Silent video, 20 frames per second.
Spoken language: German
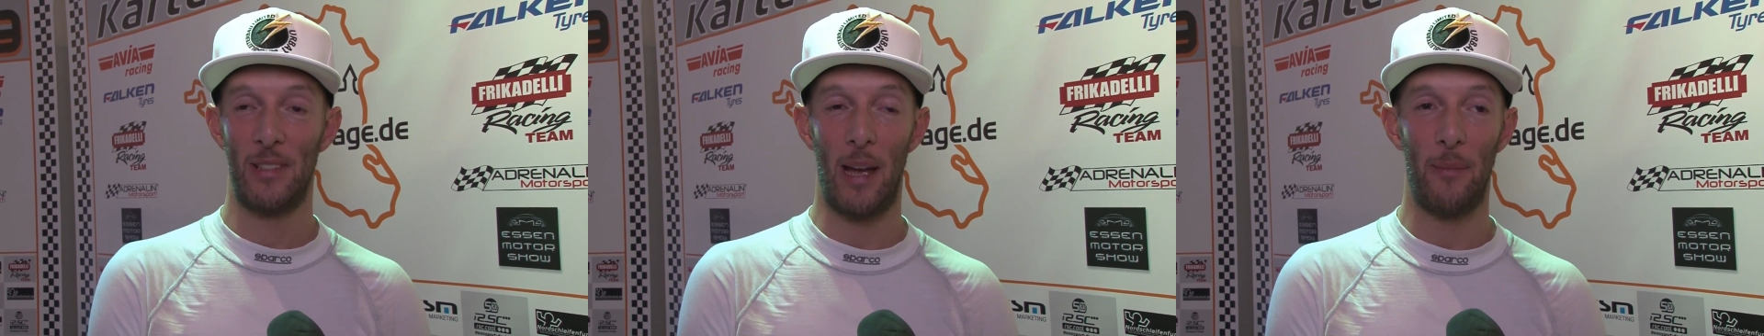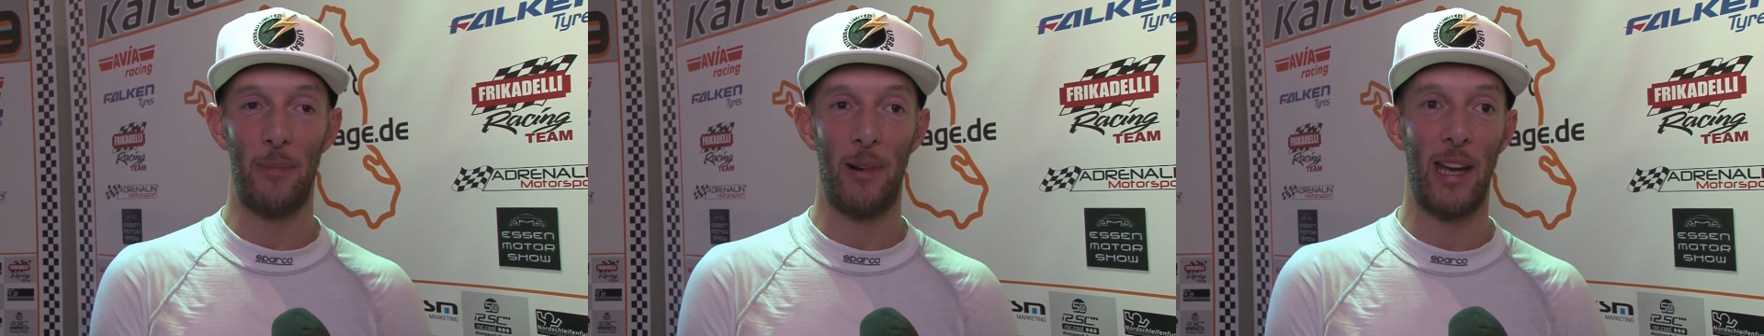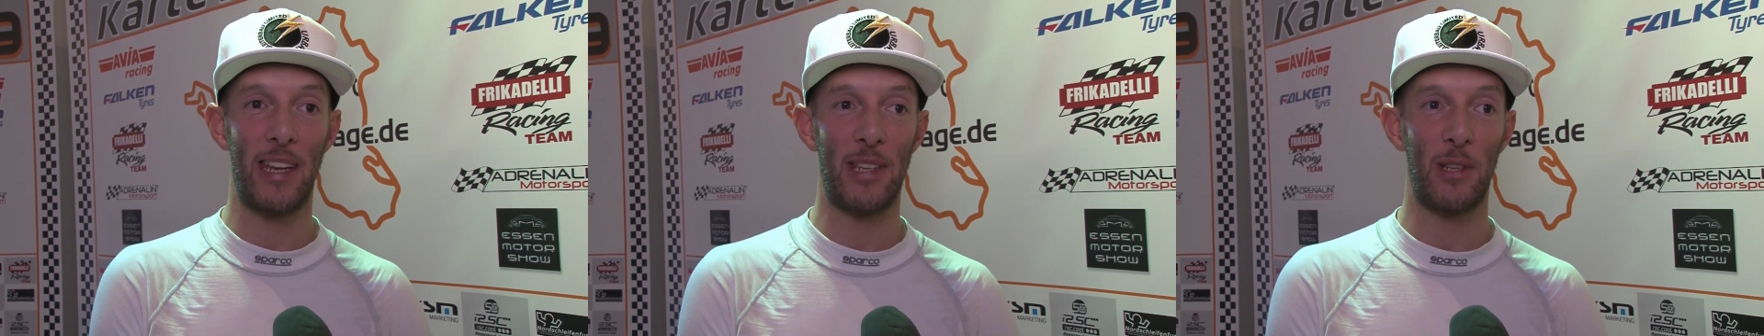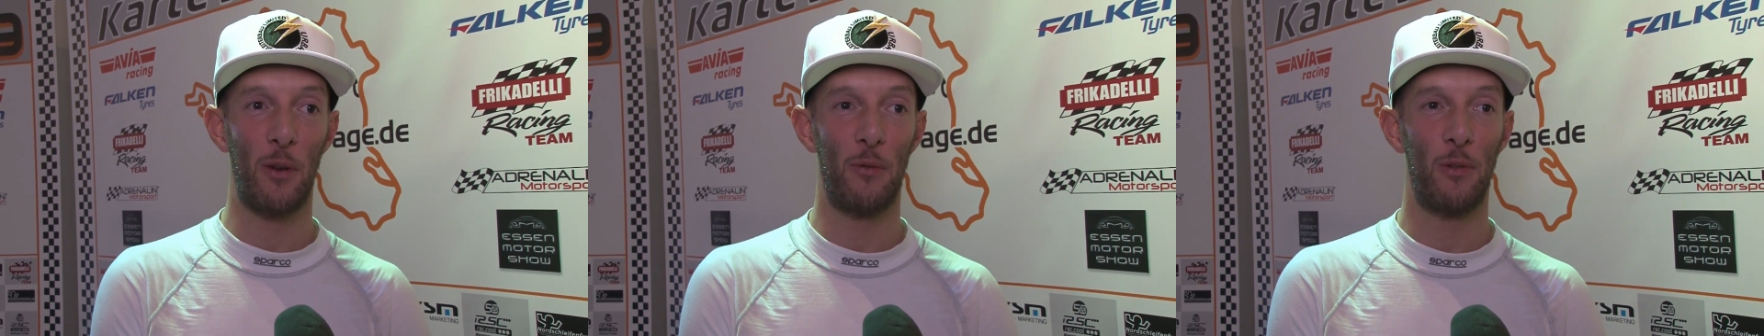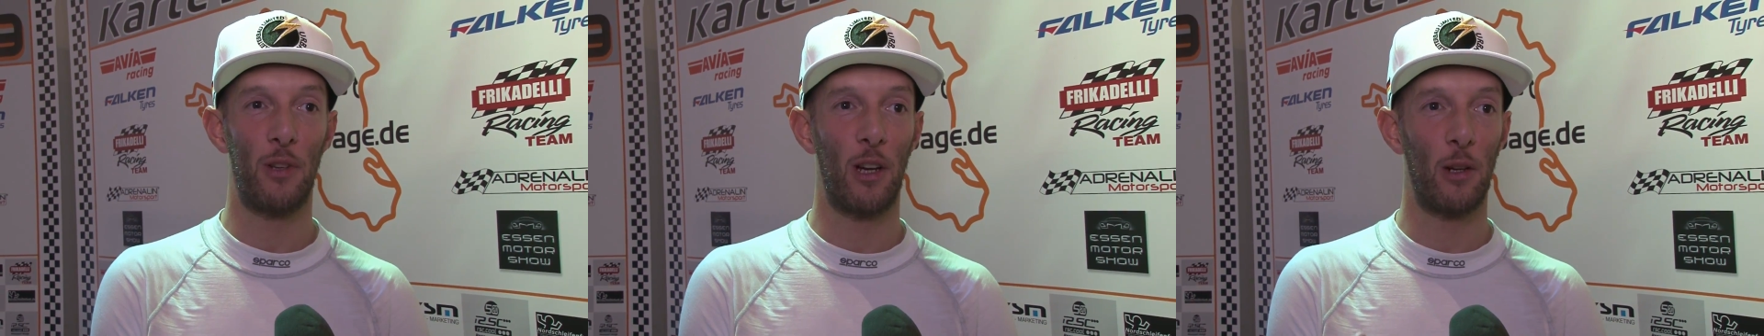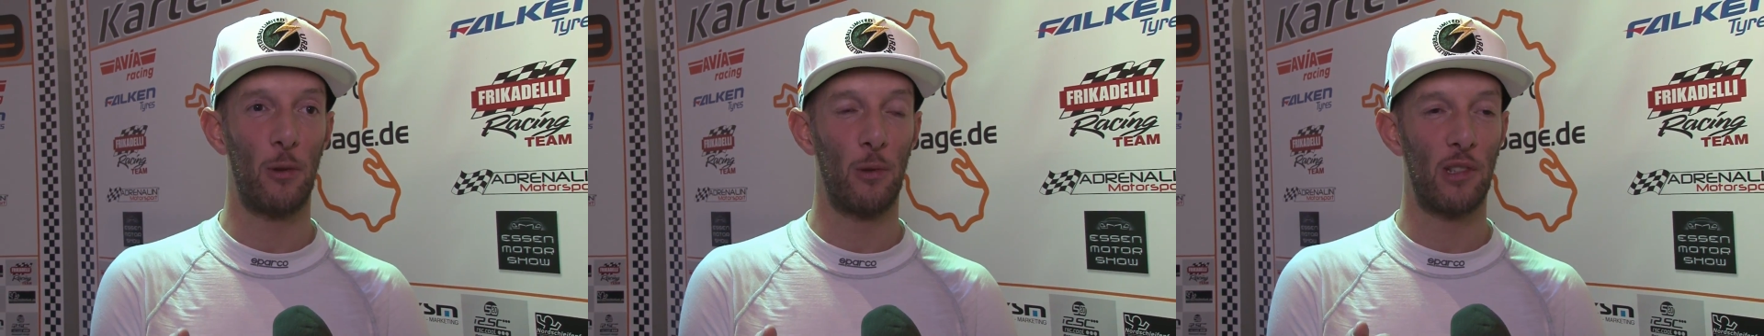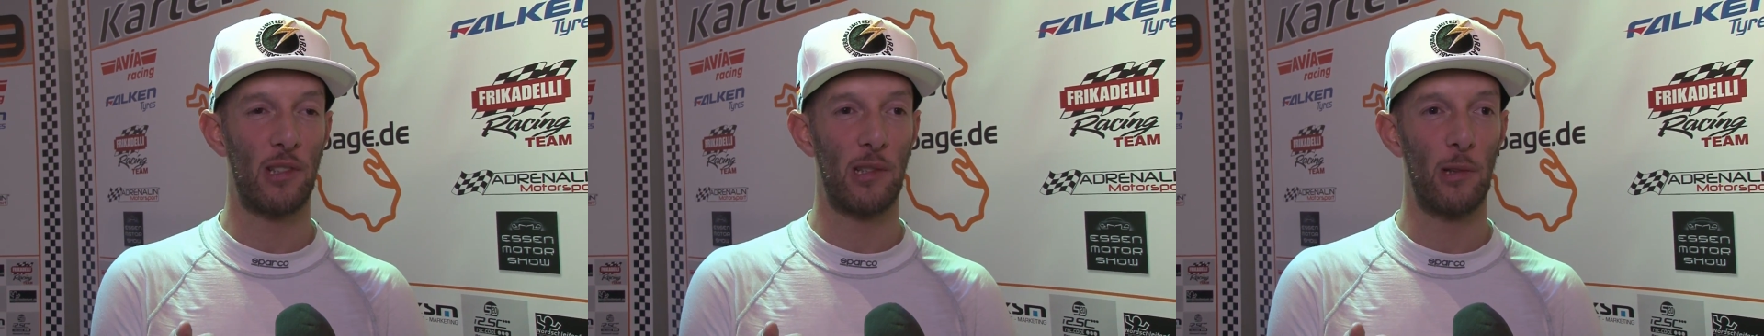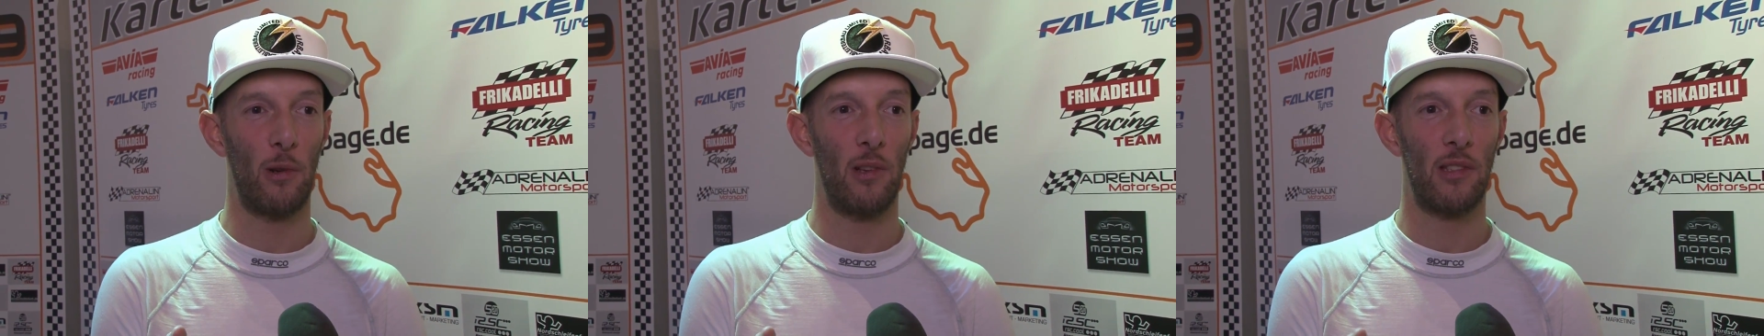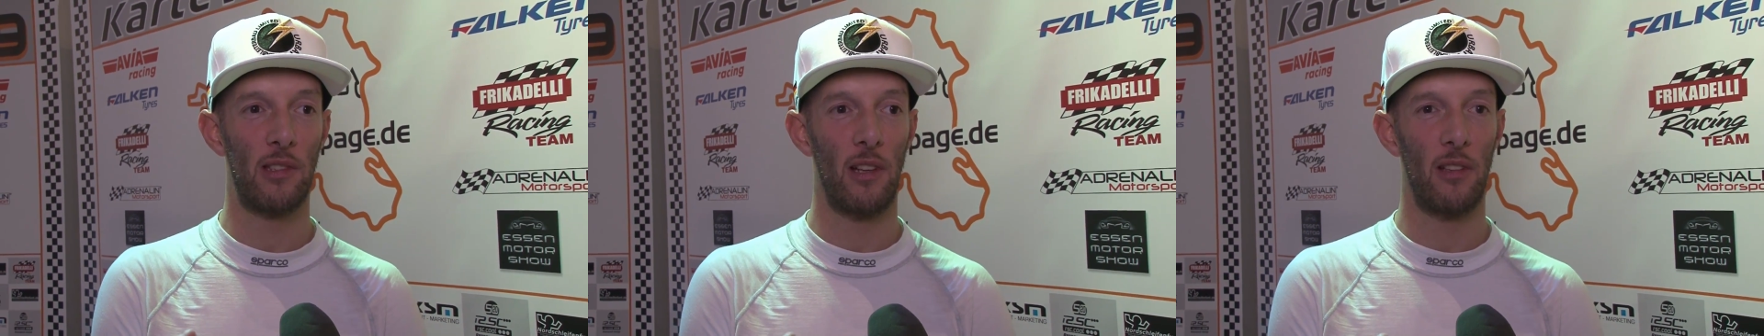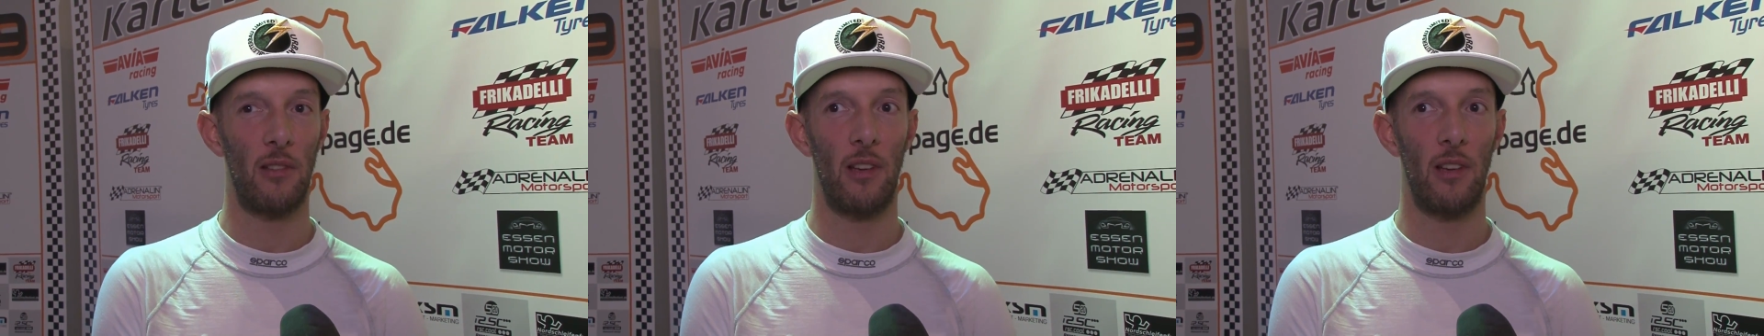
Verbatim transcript: ich habe eigentlich auch wieder ein gutes Los.